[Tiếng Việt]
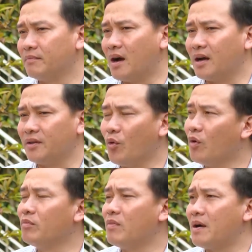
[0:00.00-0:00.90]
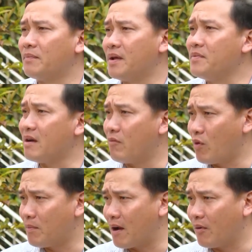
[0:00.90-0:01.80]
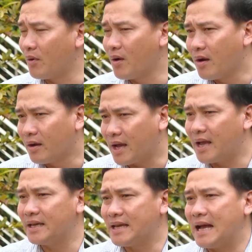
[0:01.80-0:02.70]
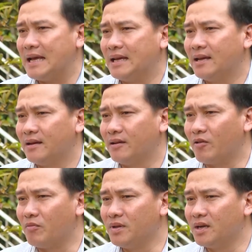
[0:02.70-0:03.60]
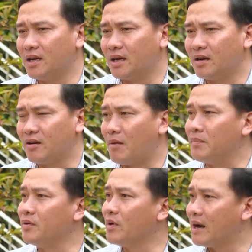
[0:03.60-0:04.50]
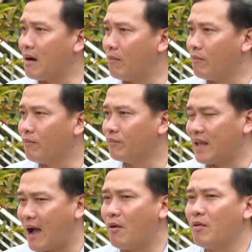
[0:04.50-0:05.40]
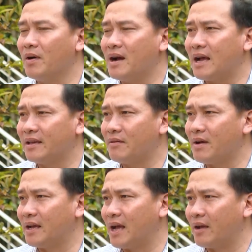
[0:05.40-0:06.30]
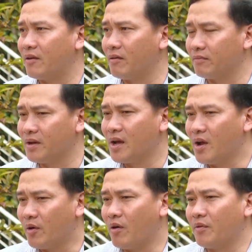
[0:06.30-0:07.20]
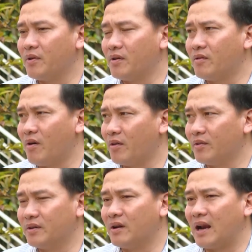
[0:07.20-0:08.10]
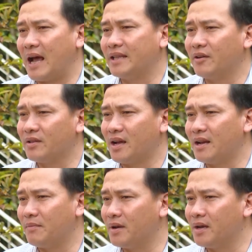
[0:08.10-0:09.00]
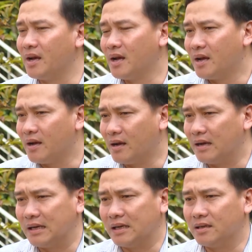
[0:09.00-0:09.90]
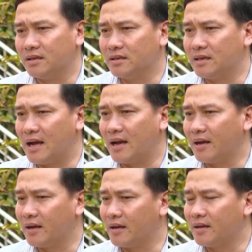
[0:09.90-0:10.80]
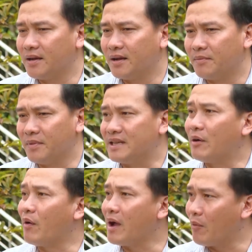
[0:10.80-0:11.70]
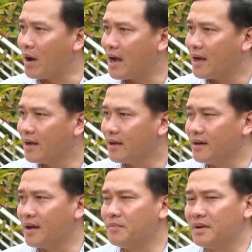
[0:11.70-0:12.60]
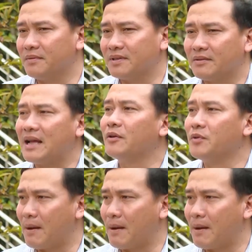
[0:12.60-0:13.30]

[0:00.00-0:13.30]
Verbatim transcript: bờ vuông để mình trồng hoa màu, cây ăn trái, thì cũng như là kết hợp mình nuôi cá đồng, tạo bữa ăn trong hàng ngày. Còn còn còn còn lại thì có thể là mình uh, là mình trao đổi hàng hóa để mình làm sao tăng thu